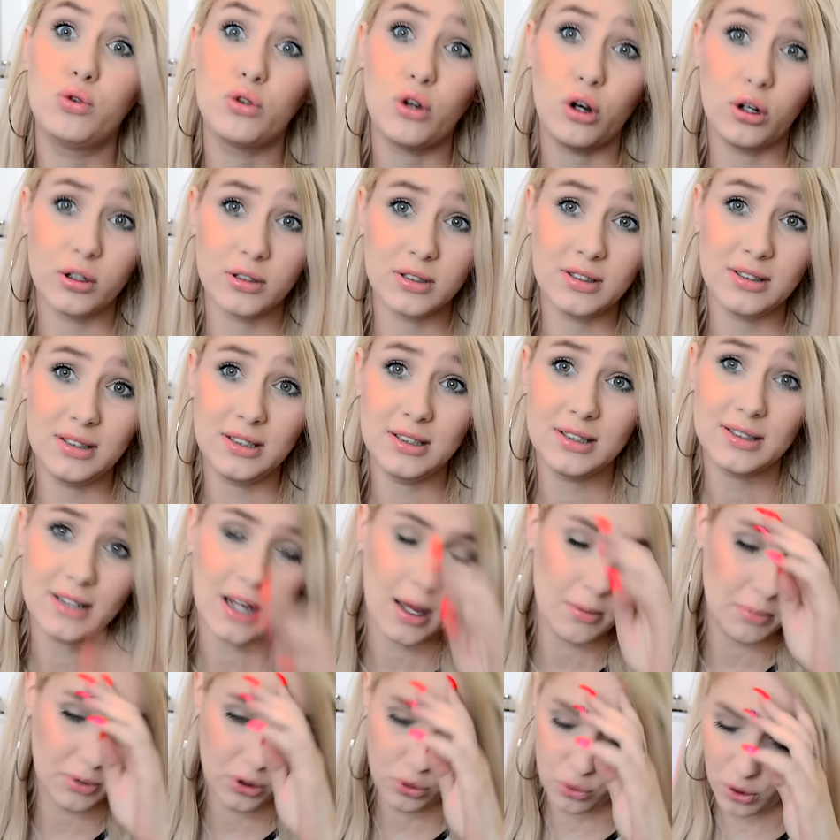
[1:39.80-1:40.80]
36
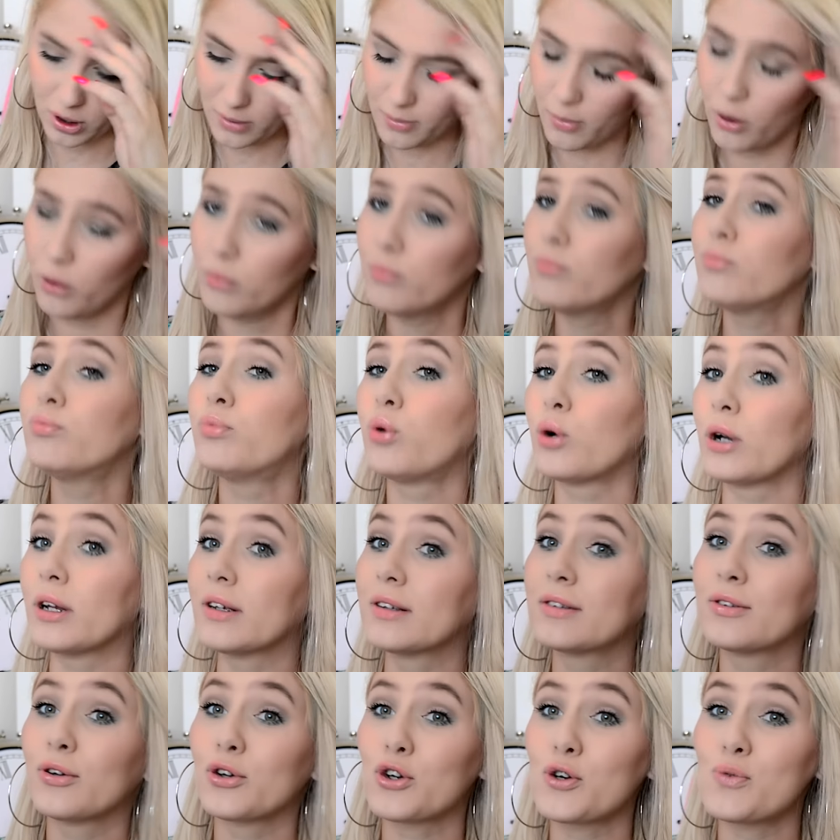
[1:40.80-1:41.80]
habituellement. Pour
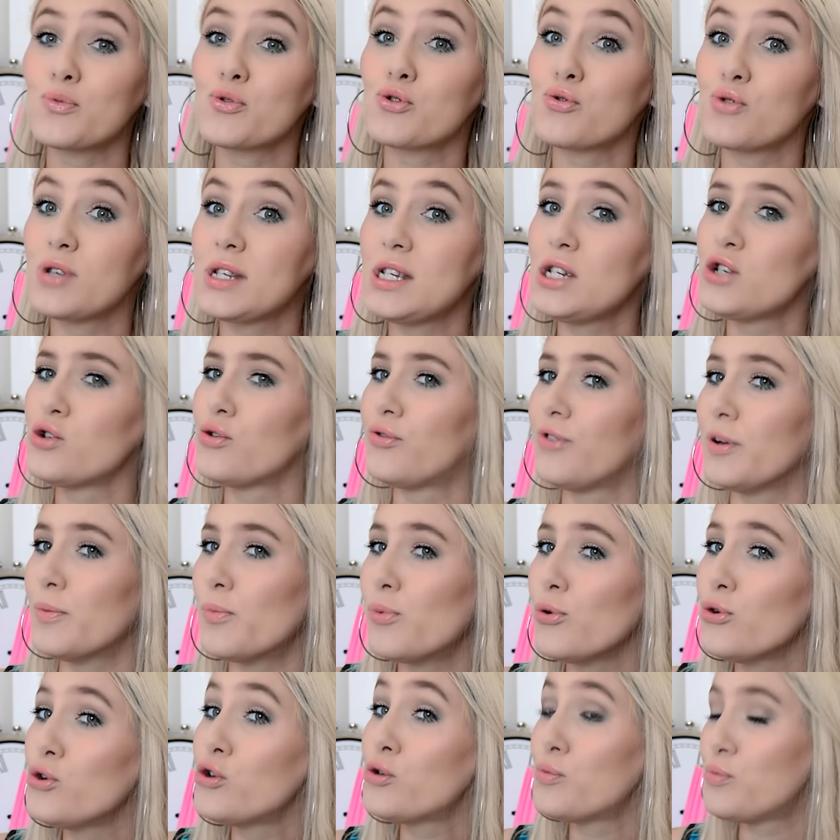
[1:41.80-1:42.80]
l'instant, comme je vous le dis, je fais
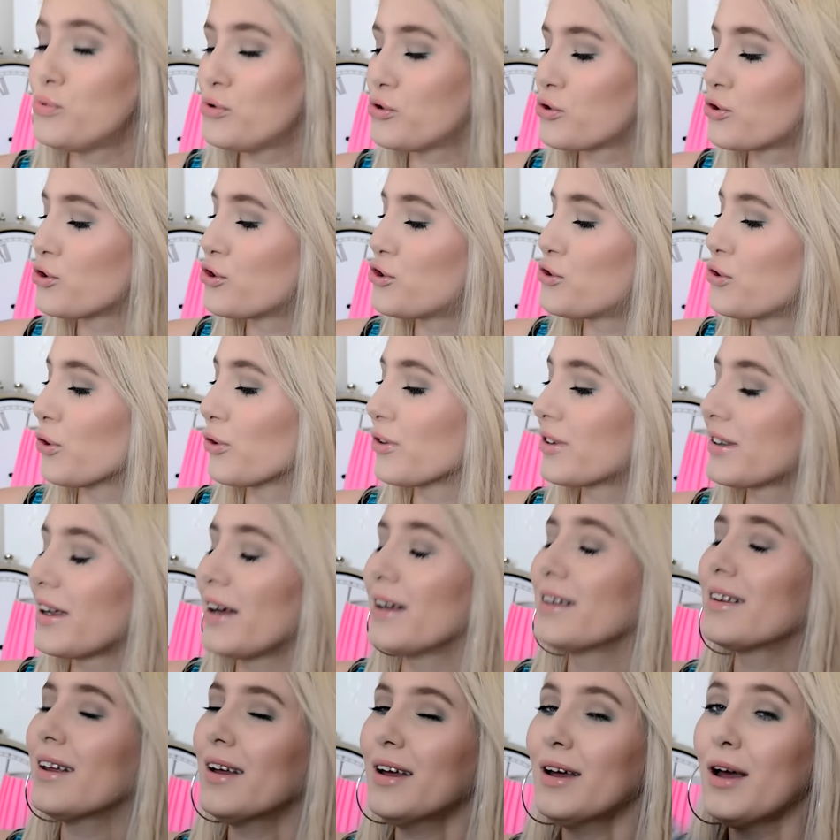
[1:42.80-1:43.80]
plus puisque je suis
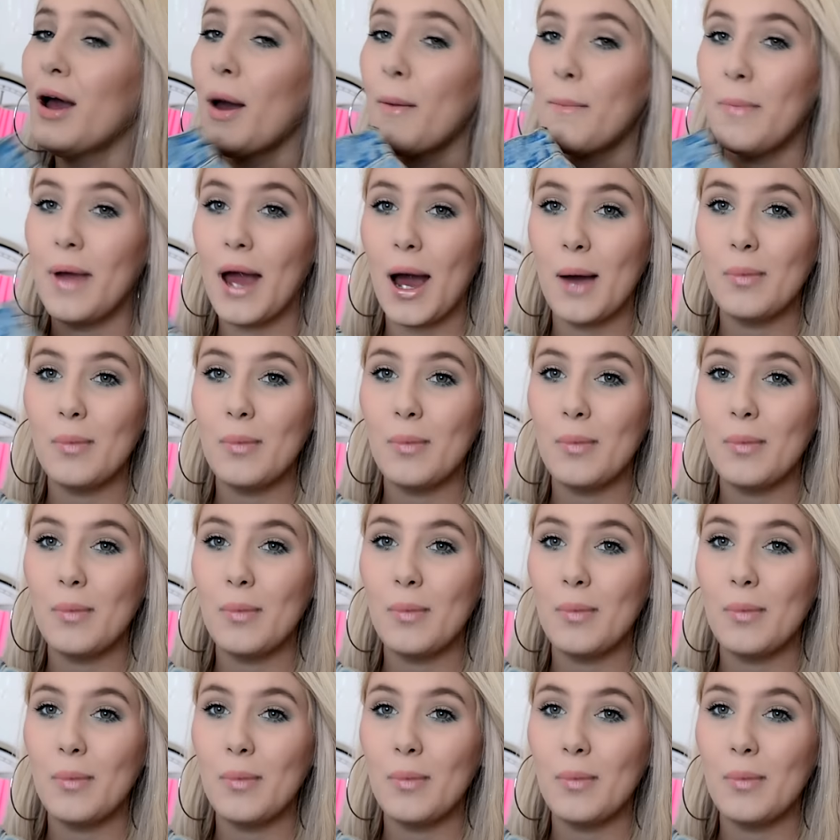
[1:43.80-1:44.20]
enceinte. Mais